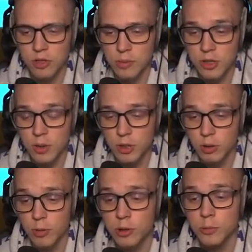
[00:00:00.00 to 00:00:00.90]
możemy zrobić
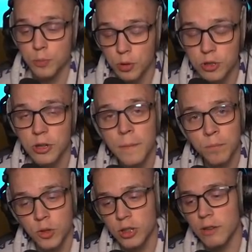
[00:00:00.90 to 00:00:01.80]
to po prostu pójść
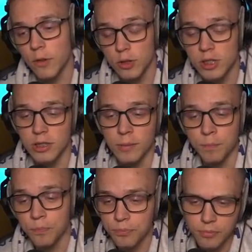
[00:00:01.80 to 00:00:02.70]
do tej wioski
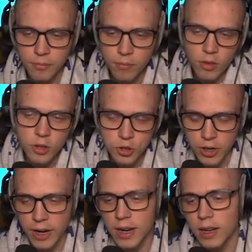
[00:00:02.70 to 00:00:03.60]

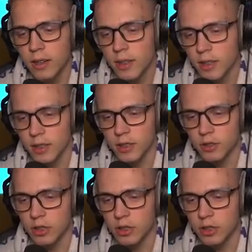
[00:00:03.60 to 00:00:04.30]
Shreka, yy,